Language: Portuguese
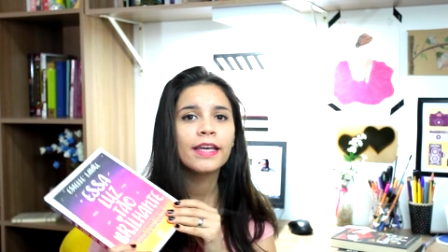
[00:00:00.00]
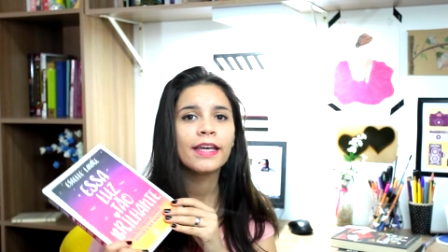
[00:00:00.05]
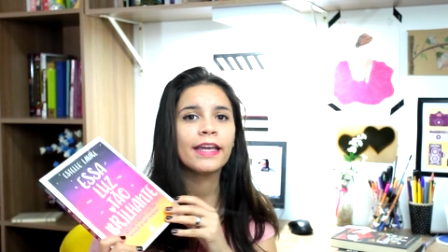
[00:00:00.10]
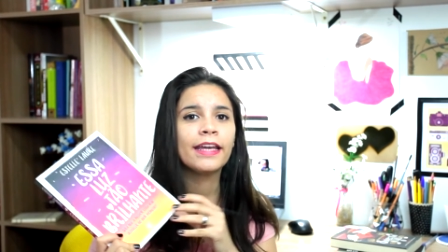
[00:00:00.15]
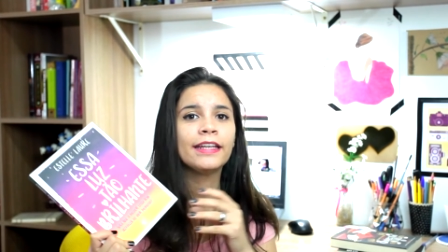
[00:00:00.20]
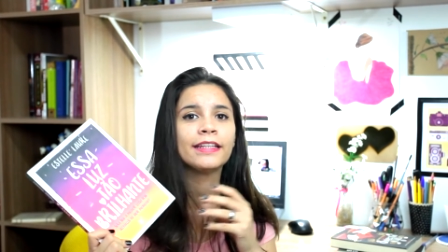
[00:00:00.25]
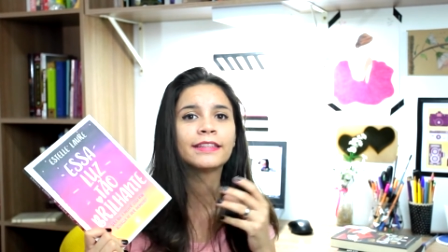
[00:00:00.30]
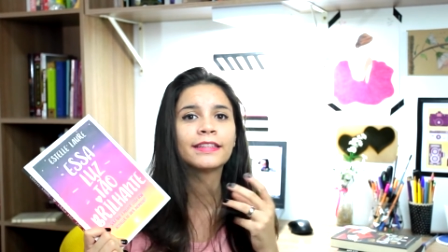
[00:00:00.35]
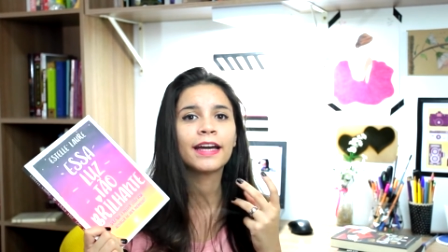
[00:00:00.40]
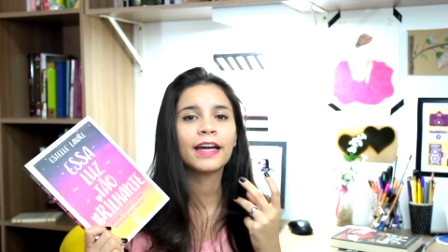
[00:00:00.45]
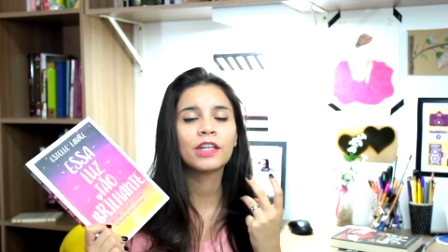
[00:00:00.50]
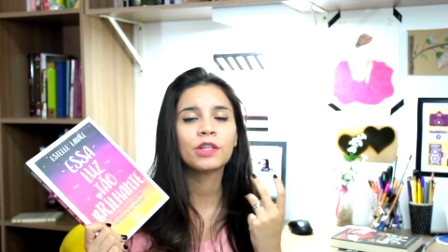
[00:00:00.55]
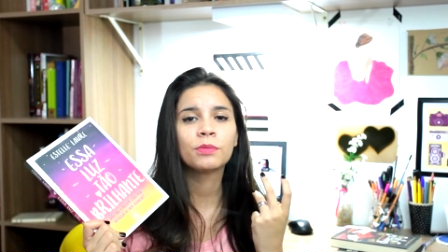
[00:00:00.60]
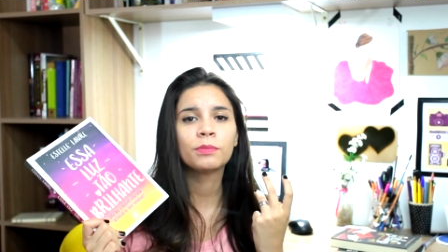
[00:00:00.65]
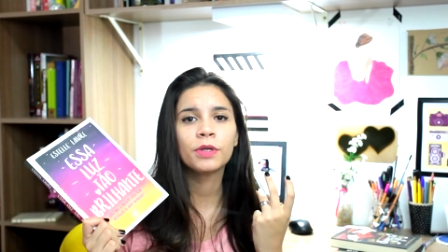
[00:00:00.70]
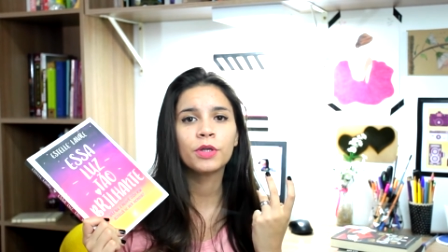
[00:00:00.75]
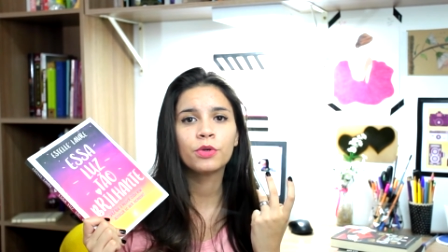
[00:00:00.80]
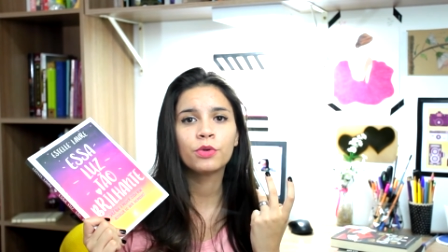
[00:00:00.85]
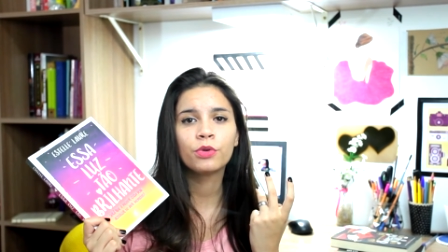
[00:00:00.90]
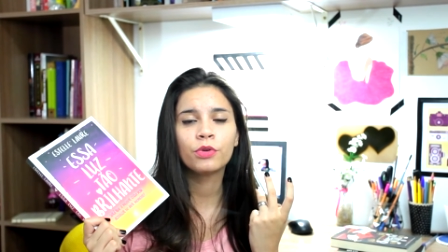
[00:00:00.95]
Ele tá no
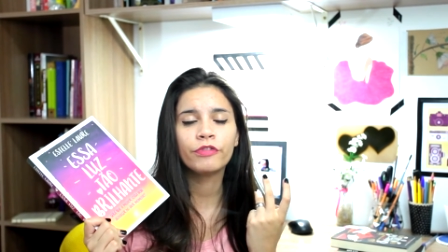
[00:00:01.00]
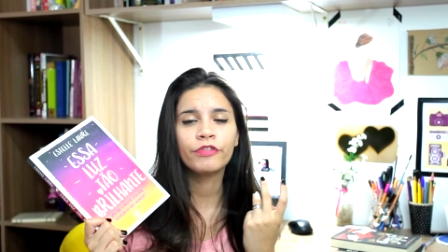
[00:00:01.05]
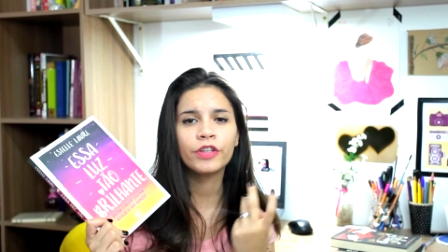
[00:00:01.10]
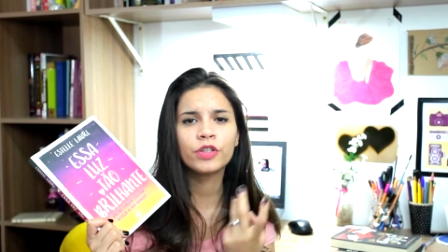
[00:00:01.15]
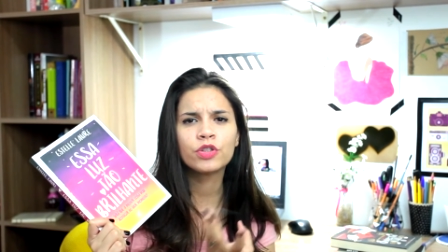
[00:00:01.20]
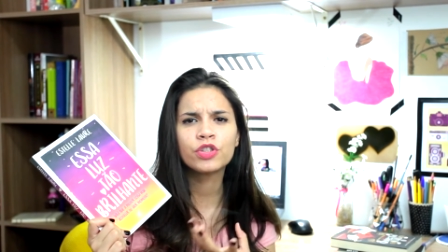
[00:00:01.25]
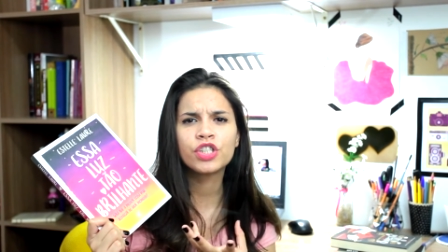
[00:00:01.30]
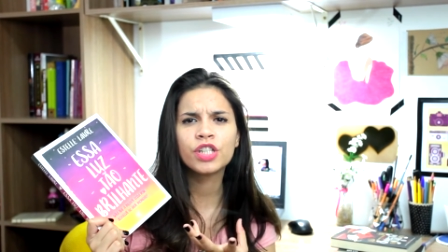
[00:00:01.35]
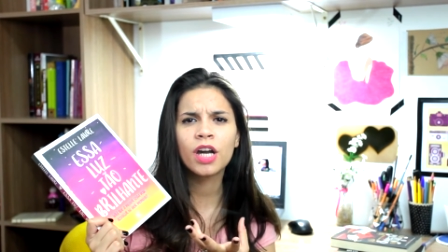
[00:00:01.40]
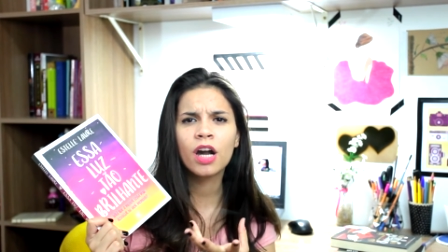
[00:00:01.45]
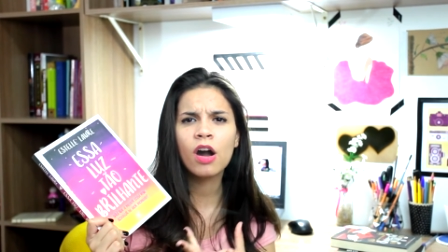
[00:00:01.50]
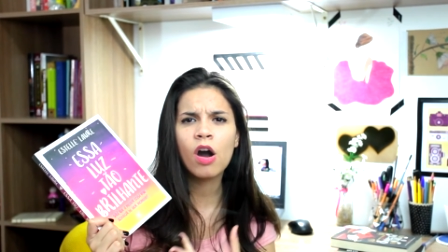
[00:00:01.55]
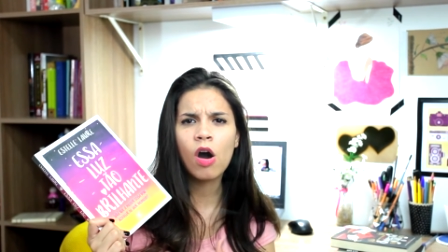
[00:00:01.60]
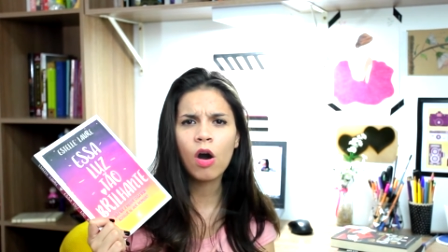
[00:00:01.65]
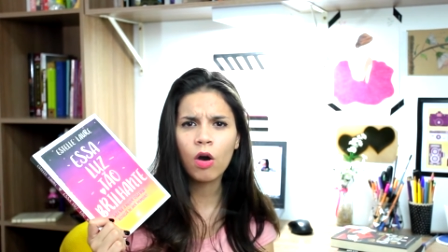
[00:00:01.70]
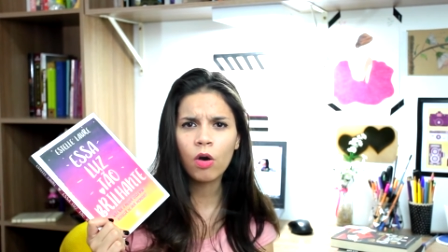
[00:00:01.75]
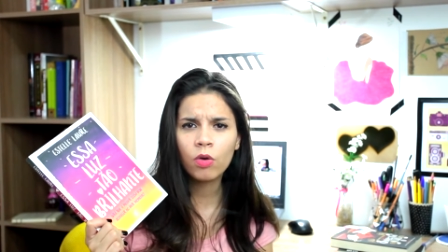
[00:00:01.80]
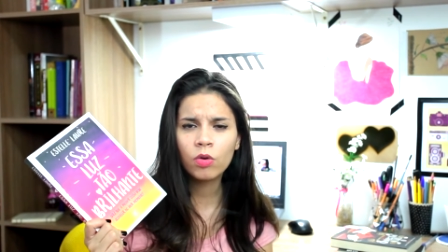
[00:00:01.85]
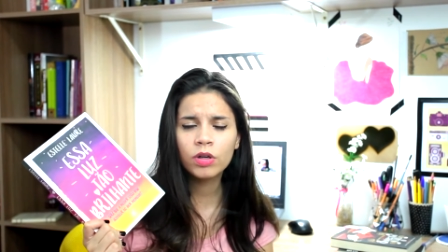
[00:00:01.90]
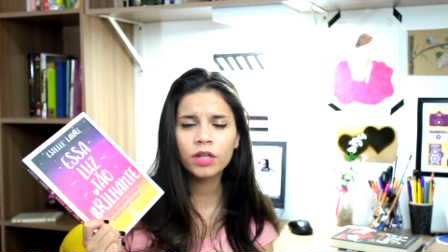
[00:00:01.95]
meu vídeo de
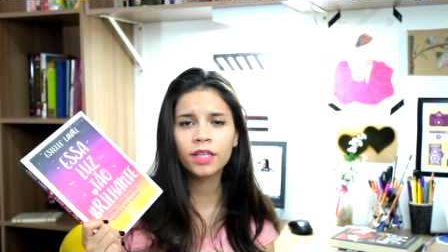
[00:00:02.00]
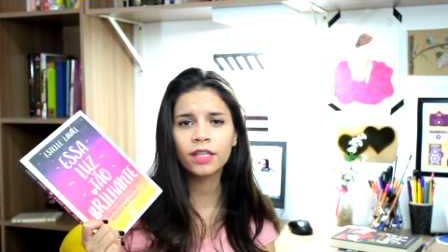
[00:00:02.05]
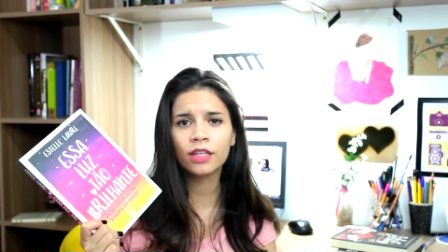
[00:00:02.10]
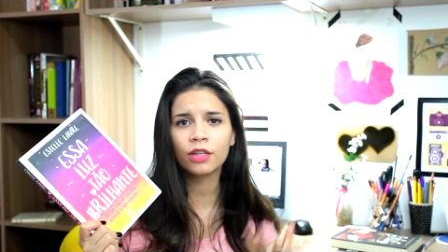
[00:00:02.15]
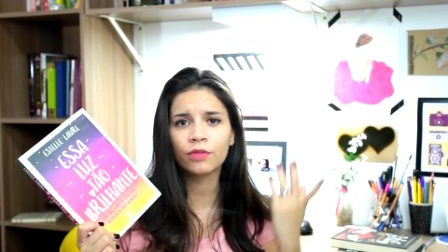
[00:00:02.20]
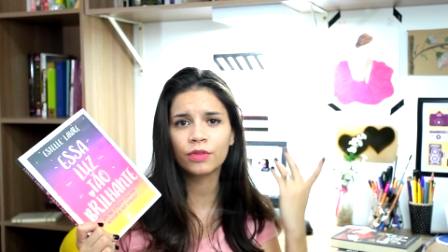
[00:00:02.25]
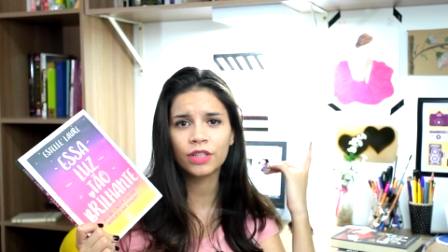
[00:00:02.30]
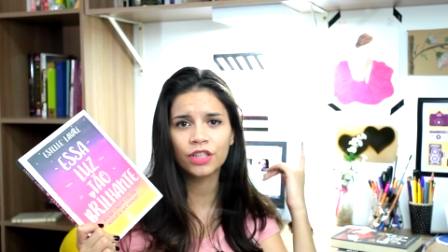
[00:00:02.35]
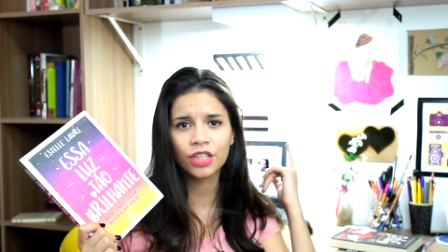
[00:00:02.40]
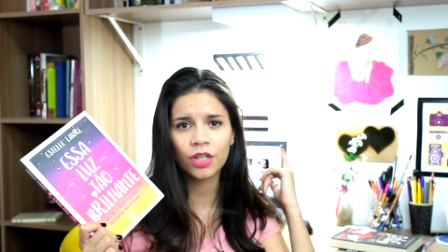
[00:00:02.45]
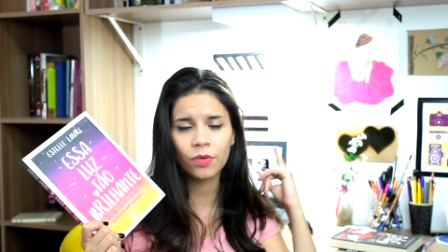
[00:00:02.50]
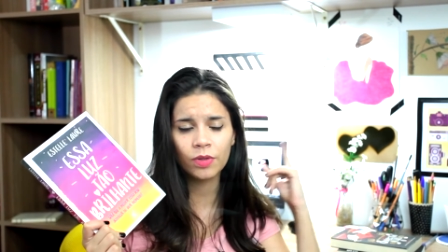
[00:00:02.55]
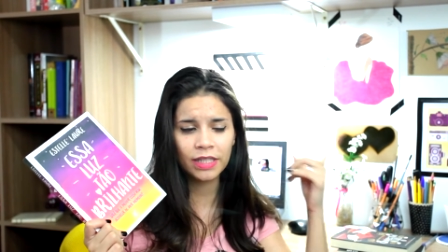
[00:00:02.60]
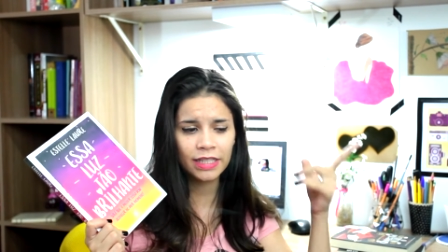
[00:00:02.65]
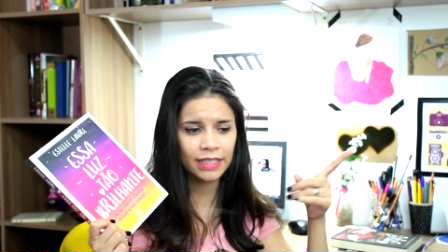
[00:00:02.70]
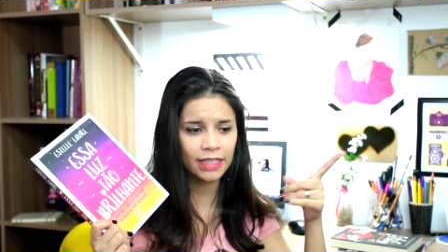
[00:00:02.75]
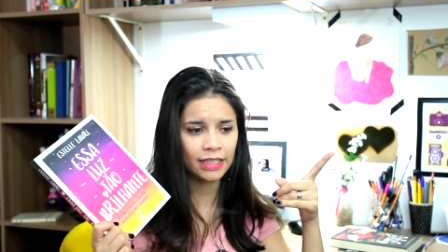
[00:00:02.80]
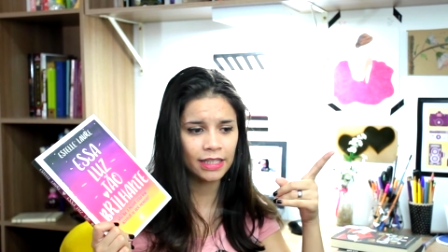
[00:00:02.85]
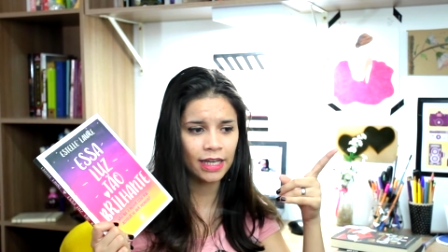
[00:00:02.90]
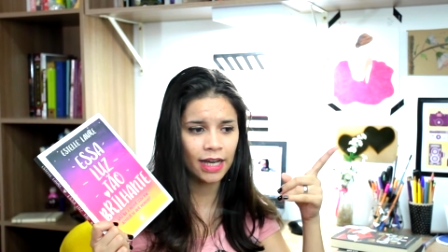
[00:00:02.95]
unhaul, que eu vou deixar o
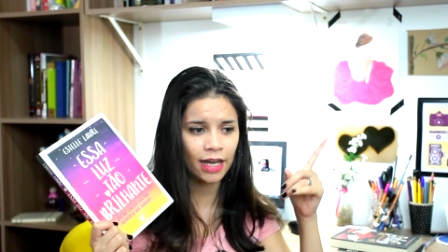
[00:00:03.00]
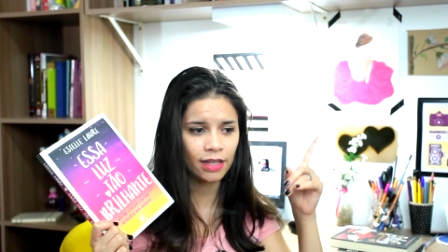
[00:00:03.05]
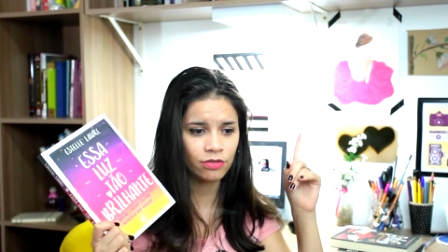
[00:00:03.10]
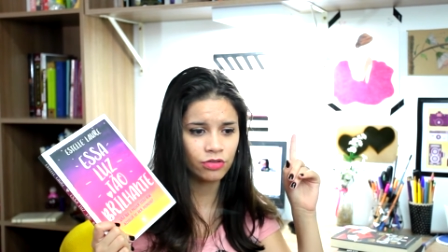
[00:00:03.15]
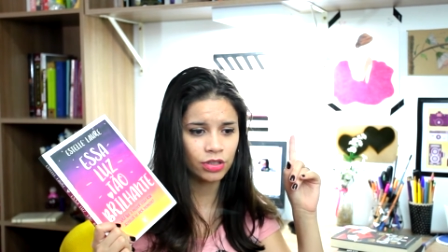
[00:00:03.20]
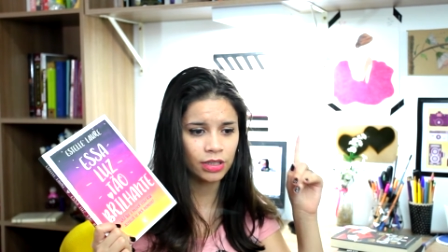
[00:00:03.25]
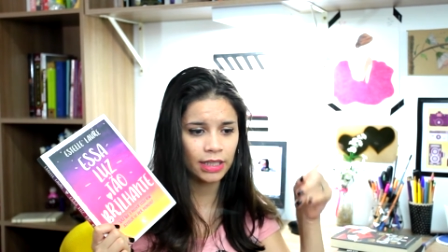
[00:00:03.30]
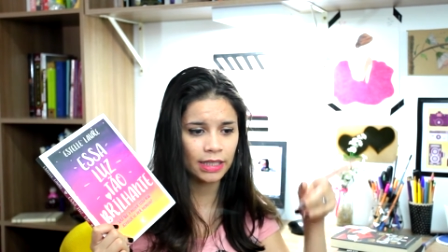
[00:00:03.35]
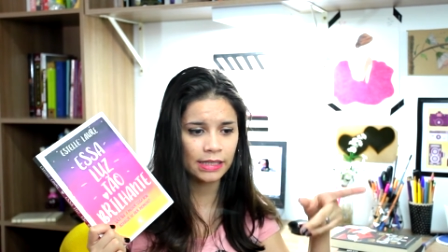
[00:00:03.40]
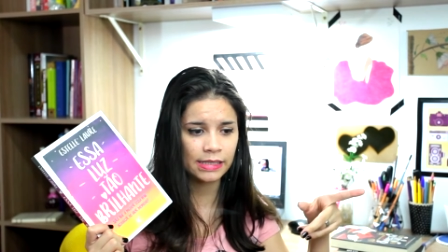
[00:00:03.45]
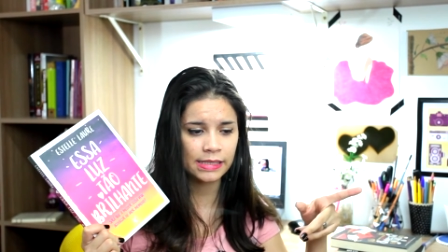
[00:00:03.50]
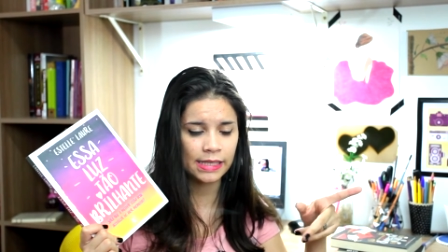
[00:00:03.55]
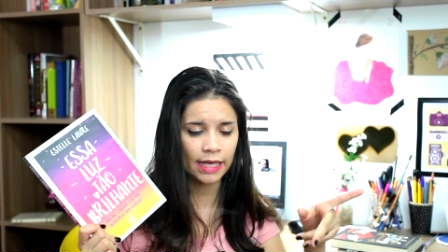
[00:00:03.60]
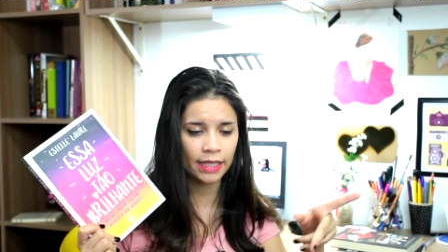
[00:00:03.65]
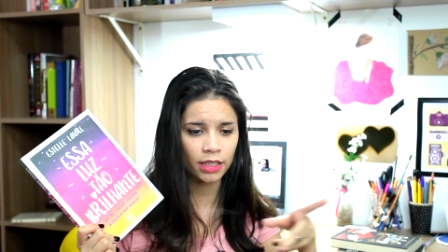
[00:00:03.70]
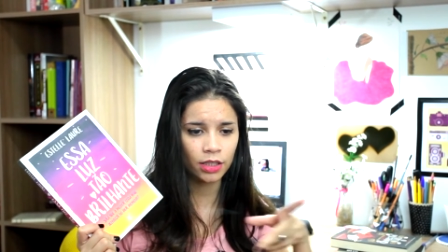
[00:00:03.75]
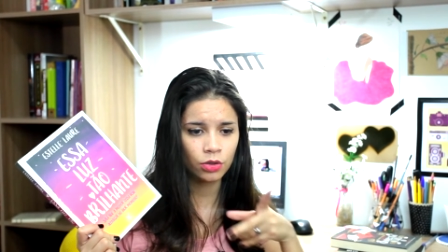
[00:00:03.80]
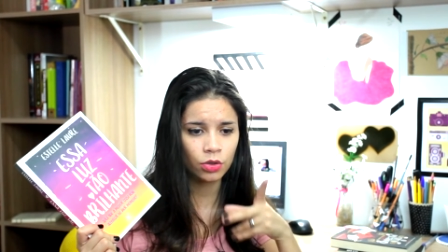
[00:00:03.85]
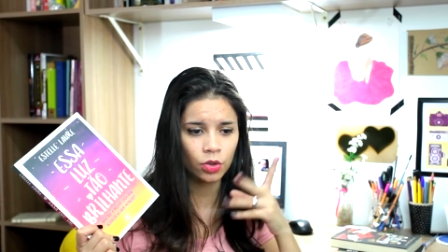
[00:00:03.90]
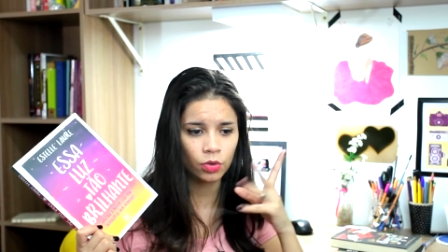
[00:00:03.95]
link aqui caso já tenha
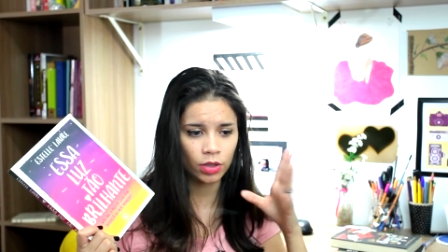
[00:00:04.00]
saído.